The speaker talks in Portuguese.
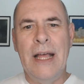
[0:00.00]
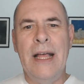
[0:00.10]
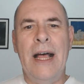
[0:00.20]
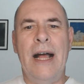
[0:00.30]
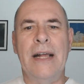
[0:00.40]

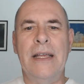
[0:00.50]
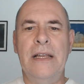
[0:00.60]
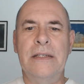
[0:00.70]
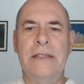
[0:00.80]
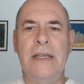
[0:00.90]

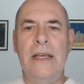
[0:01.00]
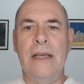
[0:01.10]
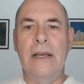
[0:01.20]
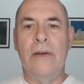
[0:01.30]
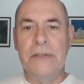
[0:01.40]
aqueles
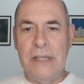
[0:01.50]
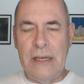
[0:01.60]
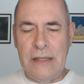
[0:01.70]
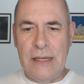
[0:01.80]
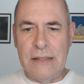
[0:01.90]
que com
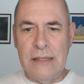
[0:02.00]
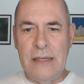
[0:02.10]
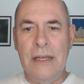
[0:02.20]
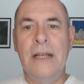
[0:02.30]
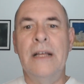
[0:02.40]
certeza
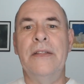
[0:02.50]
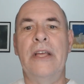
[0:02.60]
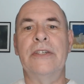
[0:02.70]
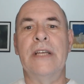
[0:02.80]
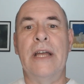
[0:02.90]

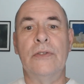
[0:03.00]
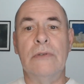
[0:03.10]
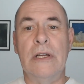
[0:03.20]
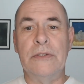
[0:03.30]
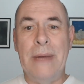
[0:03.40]
deixaram
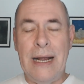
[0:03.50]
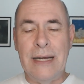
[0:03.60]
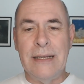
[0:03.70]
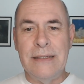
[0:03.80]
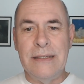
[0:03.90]
suas
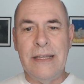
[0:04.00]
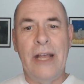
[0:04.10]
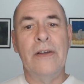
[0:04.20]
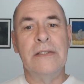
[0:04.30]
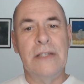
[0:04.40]
marcas em
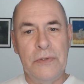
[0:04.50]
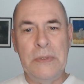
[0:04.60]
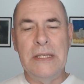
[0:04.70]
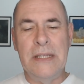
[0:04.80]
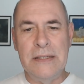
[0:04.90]
nossas
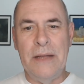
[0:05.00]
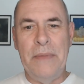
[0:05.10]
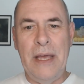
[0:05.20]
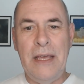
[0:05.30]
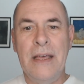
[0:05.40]
vidas
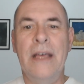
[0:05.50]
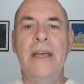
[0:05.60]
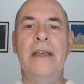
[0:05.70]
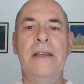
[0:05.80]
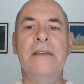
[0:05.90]
também
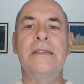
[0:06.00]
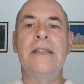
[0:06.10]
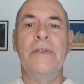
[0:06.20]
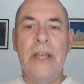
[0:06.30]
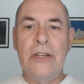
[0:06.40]
e
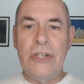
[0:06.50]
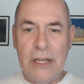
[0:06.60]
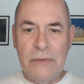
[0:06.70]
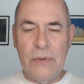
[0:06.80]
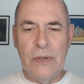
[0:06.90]
estão
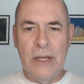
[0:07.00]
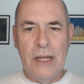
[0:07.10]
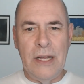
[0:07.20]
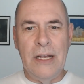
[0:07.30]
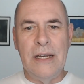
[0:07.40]
deixando
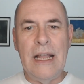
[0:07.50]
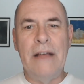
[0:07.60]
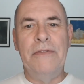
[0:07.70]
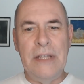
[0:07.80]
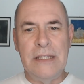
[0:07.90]
na
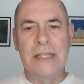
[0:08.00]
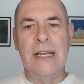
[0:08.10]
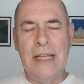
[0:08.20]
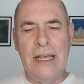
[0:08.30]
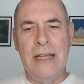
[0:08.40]
vida
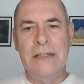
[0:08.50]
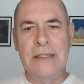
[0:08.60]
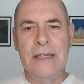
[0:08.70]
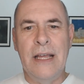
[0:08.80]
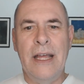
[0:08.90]

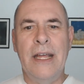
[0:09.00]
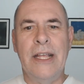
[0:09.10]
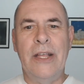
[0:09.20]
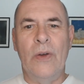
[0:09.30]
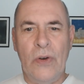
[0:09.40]
daqueles
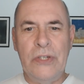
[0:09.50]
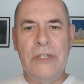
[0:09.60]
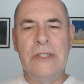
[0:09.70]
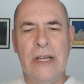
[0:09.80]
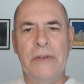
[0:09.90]
que hoje
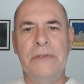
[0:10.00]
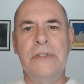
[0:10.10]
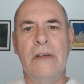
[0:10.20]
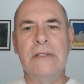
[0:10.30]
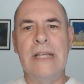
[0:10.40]
são
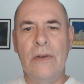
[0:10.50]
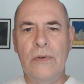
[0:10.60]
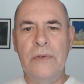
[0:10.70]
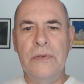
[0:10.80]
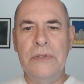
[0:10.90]
seus
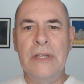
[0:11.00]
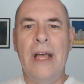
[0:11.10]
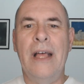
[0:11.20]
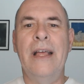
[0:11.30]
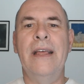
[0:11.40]
alunos
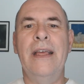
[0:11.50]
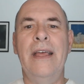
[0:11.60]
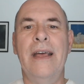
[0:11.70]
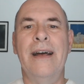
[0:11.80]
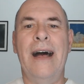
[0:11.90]

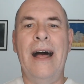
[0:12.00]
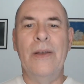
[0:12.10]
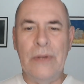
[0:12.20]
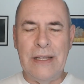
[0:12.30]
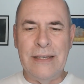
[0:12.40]
e
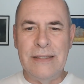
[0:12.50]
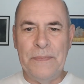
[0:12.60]
alunas.